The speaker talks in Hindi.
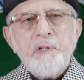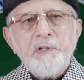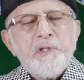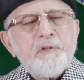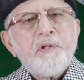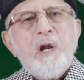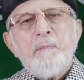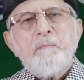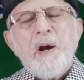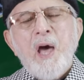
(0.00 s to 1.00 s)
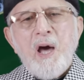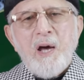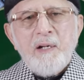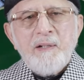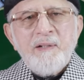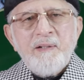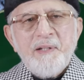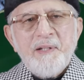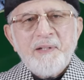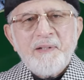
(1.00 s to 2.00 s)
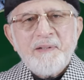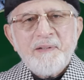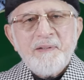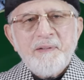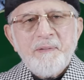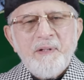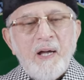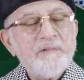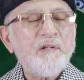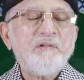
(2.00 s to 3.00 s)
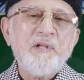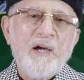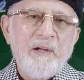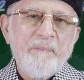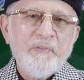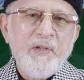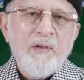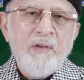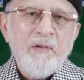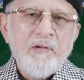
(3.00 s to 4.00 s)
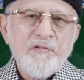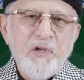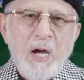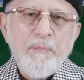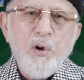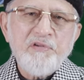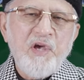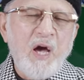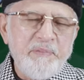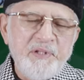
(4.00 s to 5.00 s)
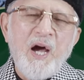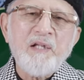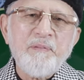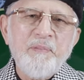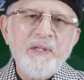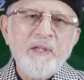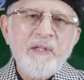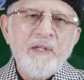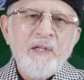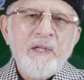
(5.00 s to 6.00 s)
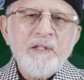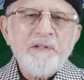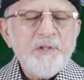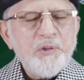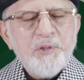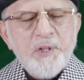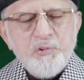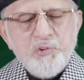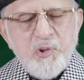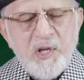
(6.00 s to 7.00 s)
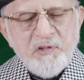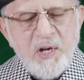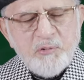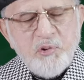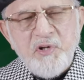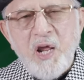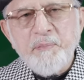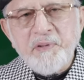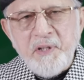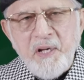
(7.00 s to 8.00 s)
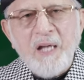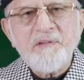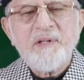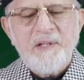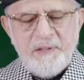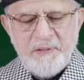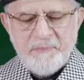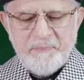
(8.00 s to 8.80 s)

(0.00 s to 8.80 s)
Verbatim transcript: इतना बड़ा एक अदब था सिहबा और सहाबियात में जिन्होंने हजूर सलाम की नात कही